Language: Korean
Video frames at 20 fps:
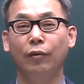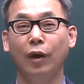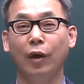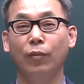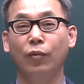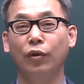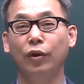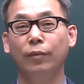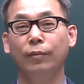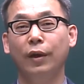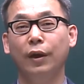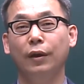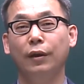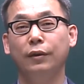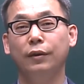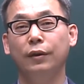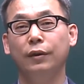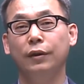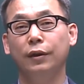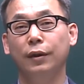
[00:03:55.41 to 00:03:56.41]
과목이
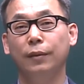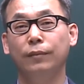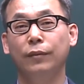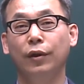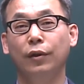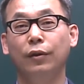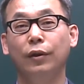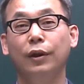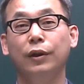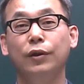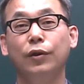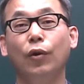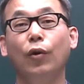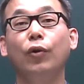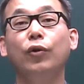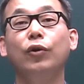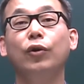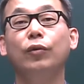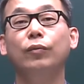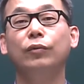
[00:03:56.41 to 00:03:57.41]
많아서 참 여러 가지
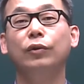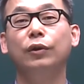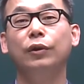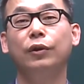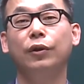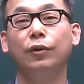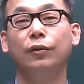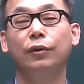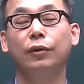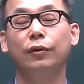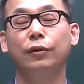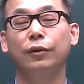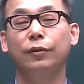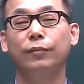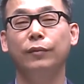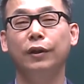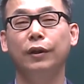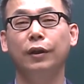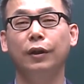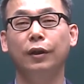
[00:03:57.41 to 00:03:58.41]
어려움을 겪을
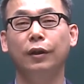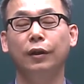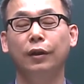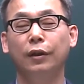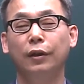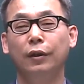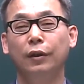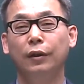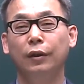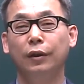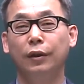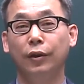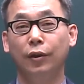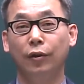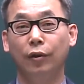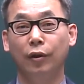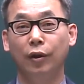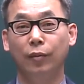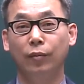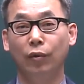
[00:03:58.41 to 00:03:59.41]
것입니다. 아,
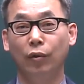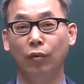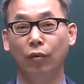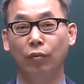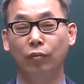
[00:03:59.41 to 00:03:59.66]
8과목을